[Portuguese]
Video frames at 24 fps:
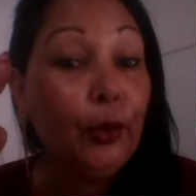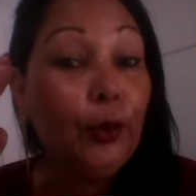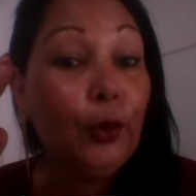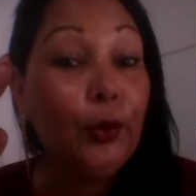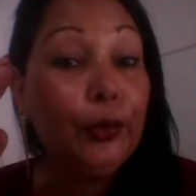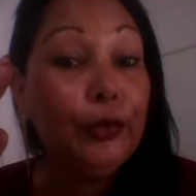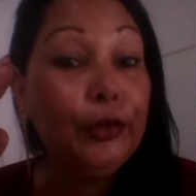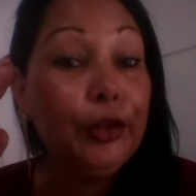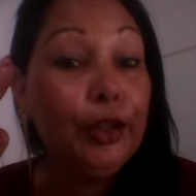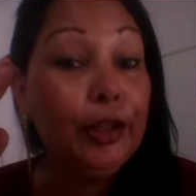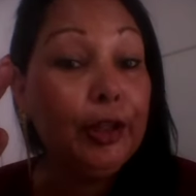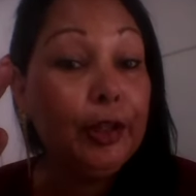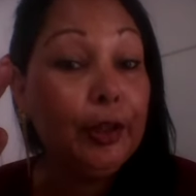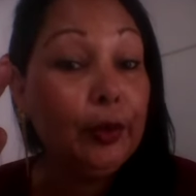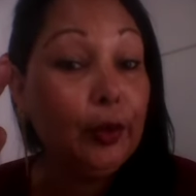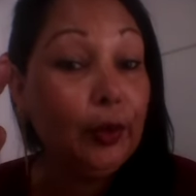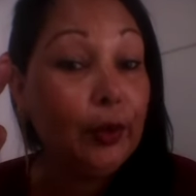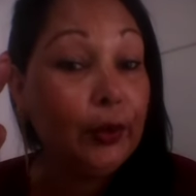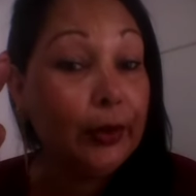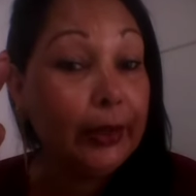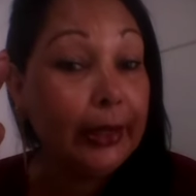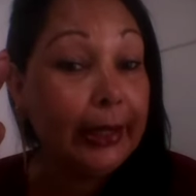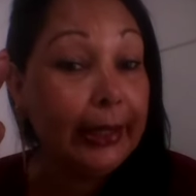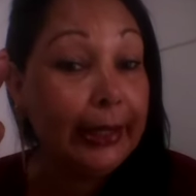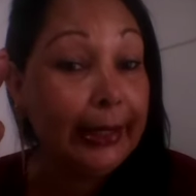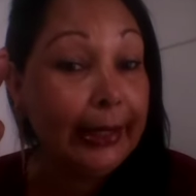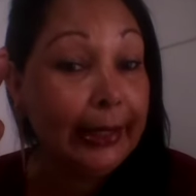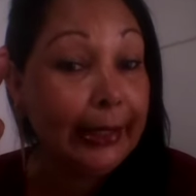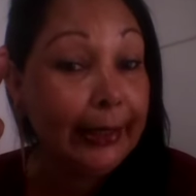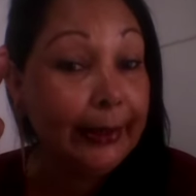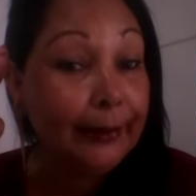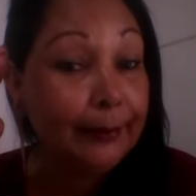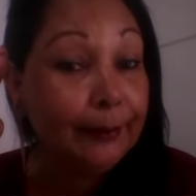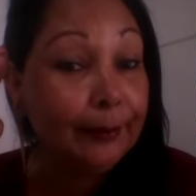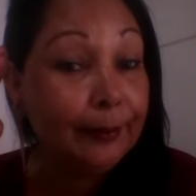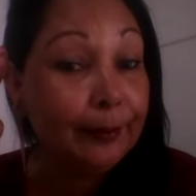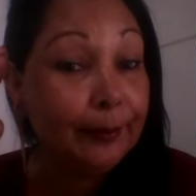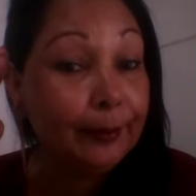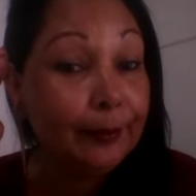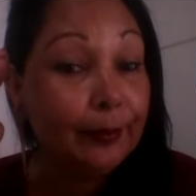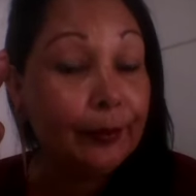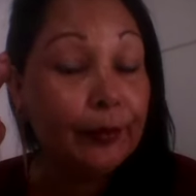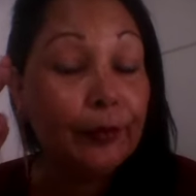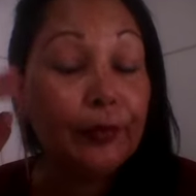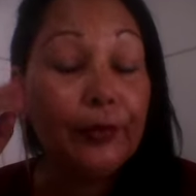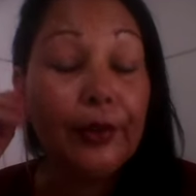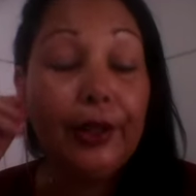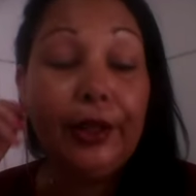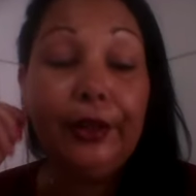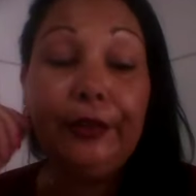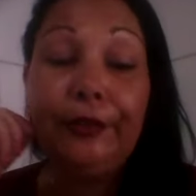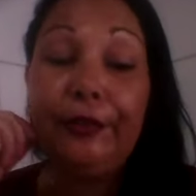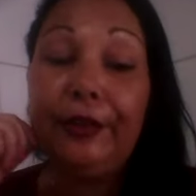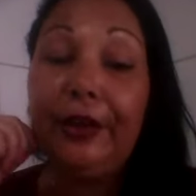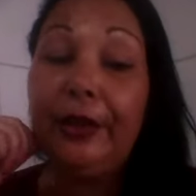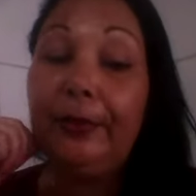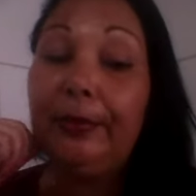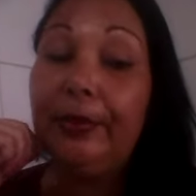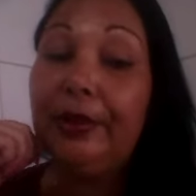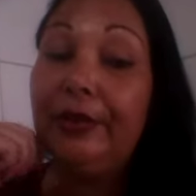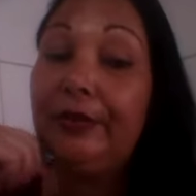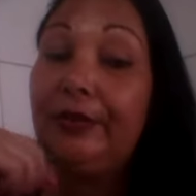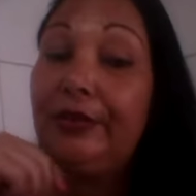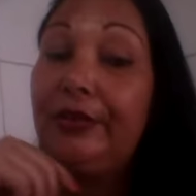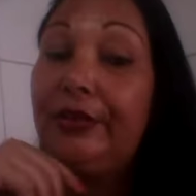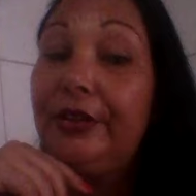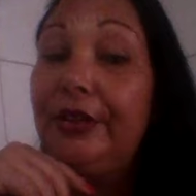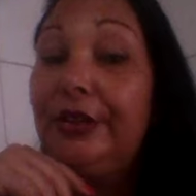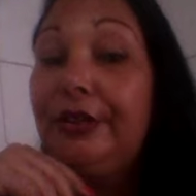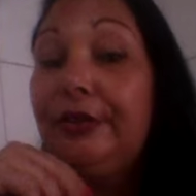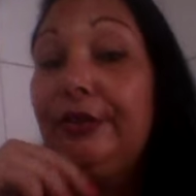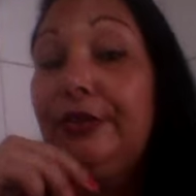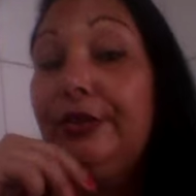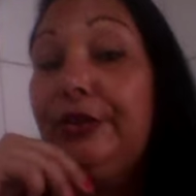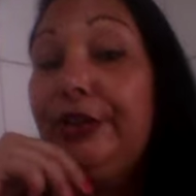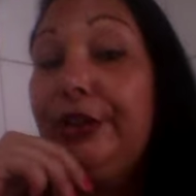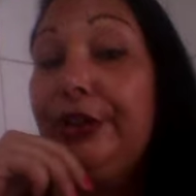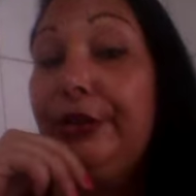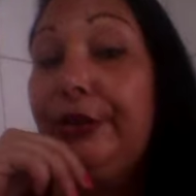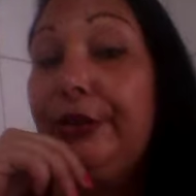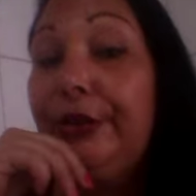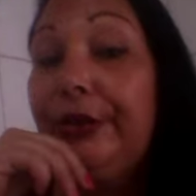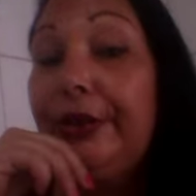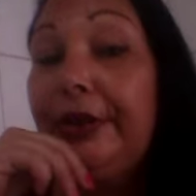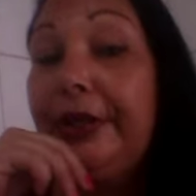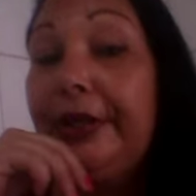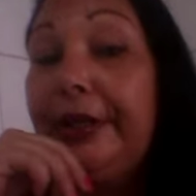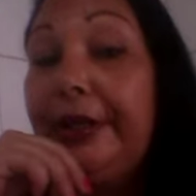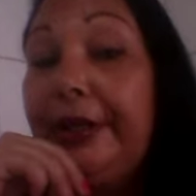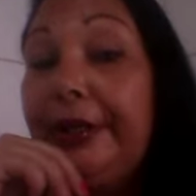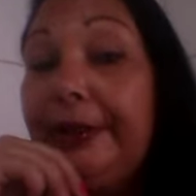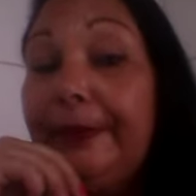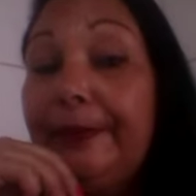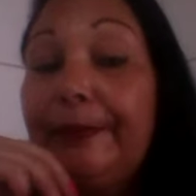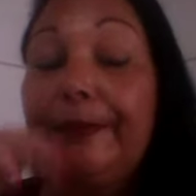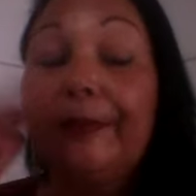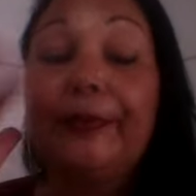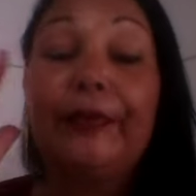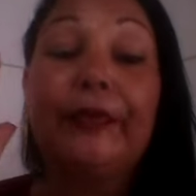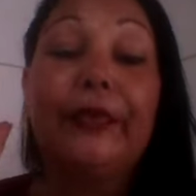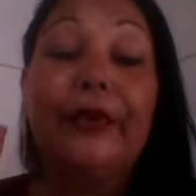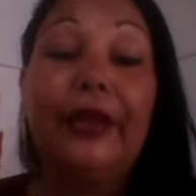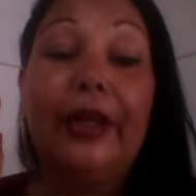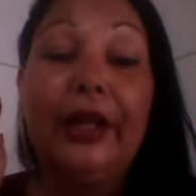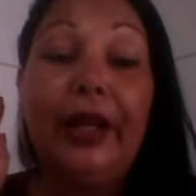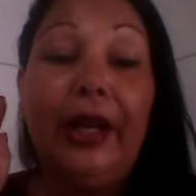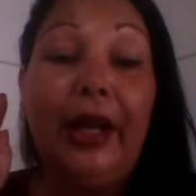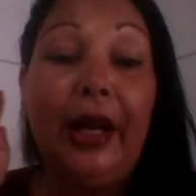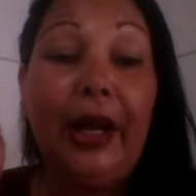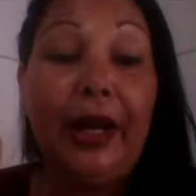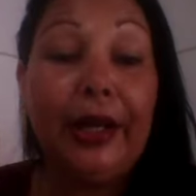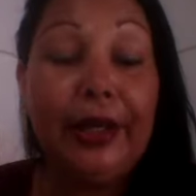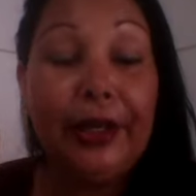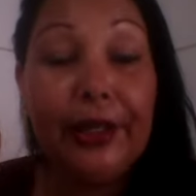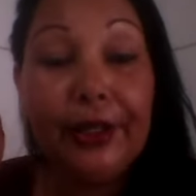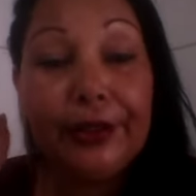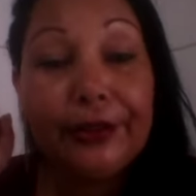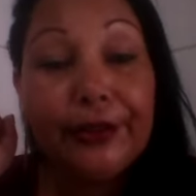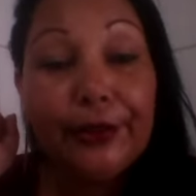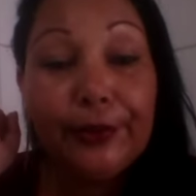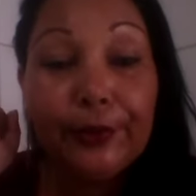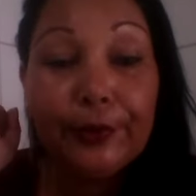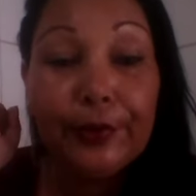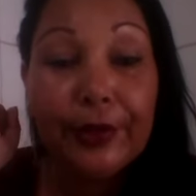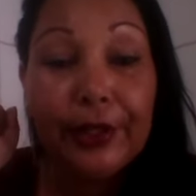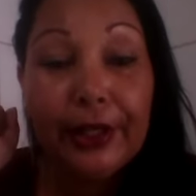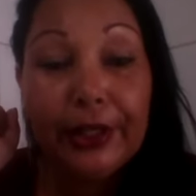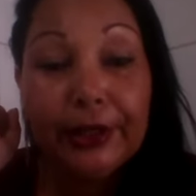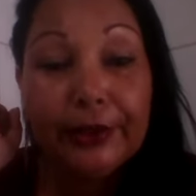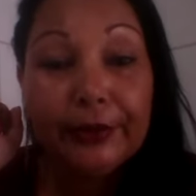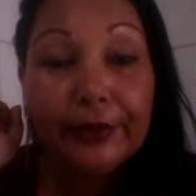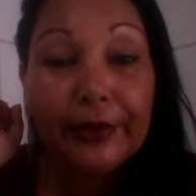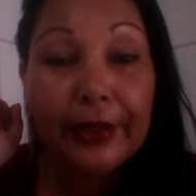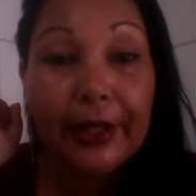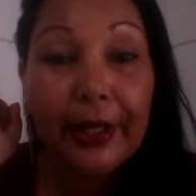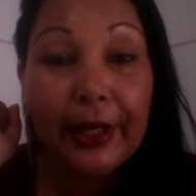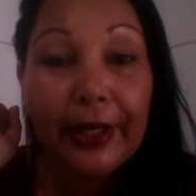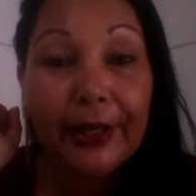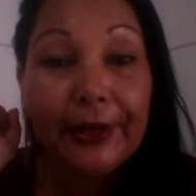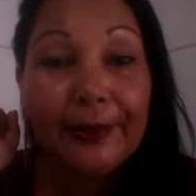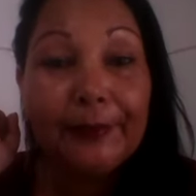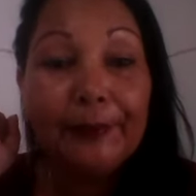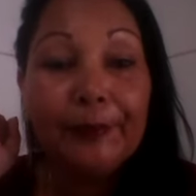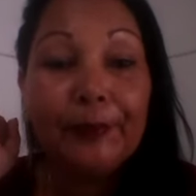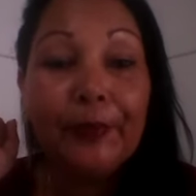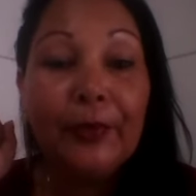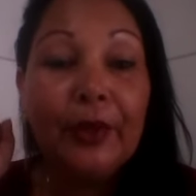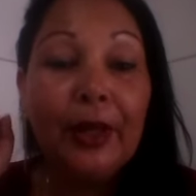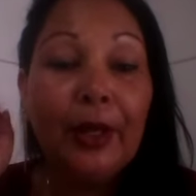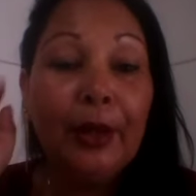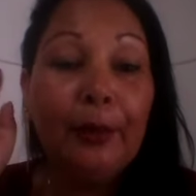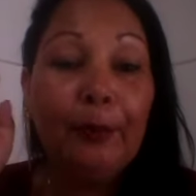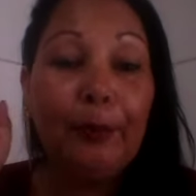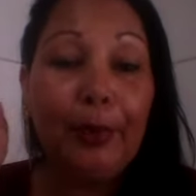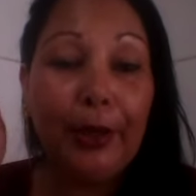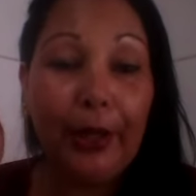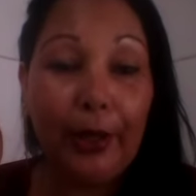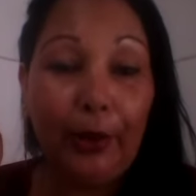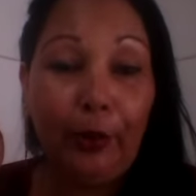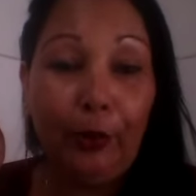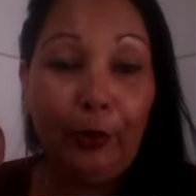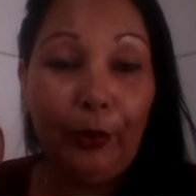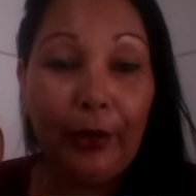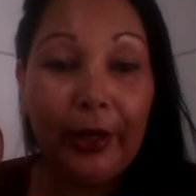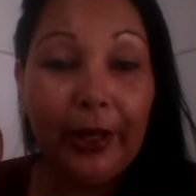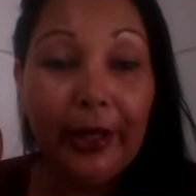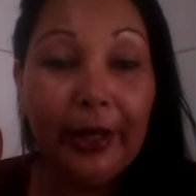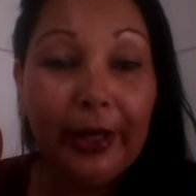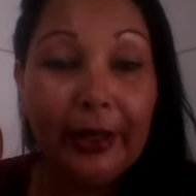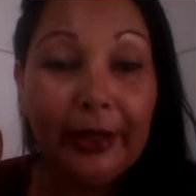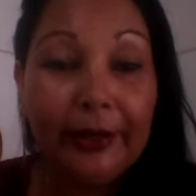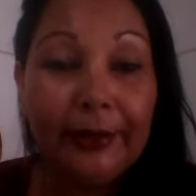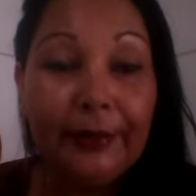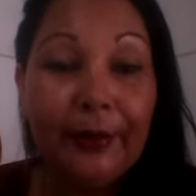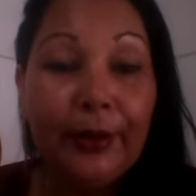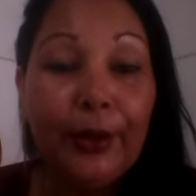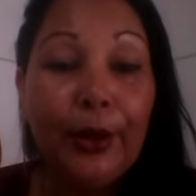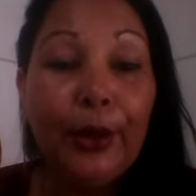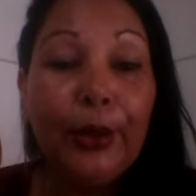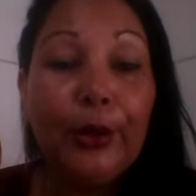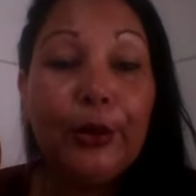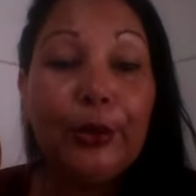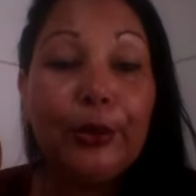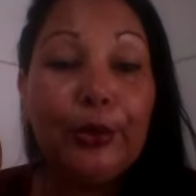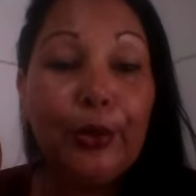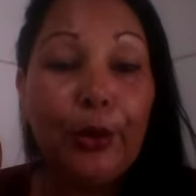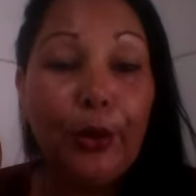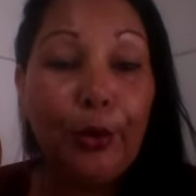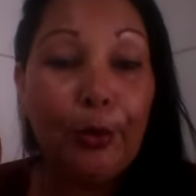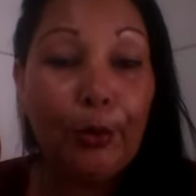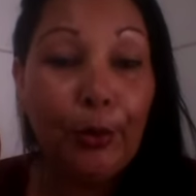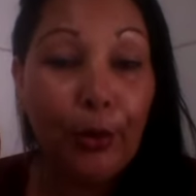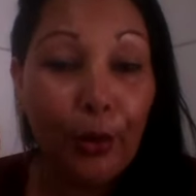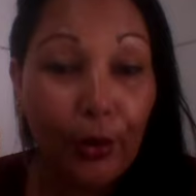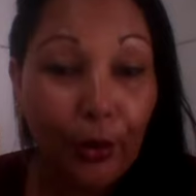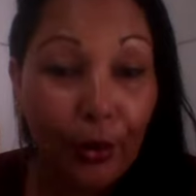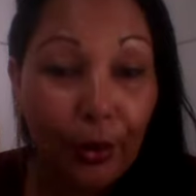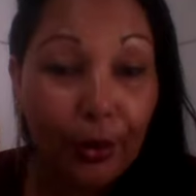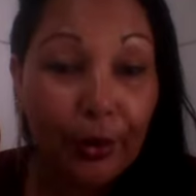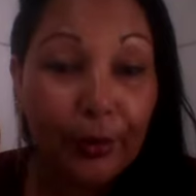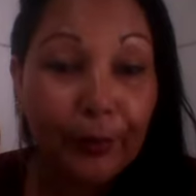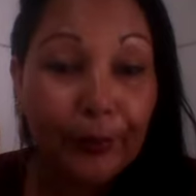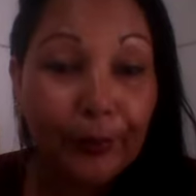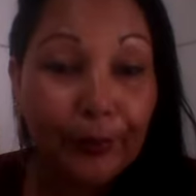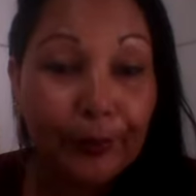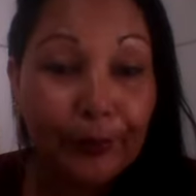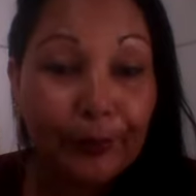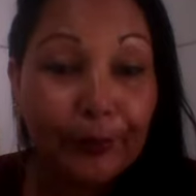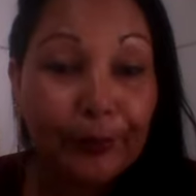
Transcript: Onde ele colocar, nem falo para vocês onde ia colocar. Aí ela deu um grito, né? Pegou ele, tomou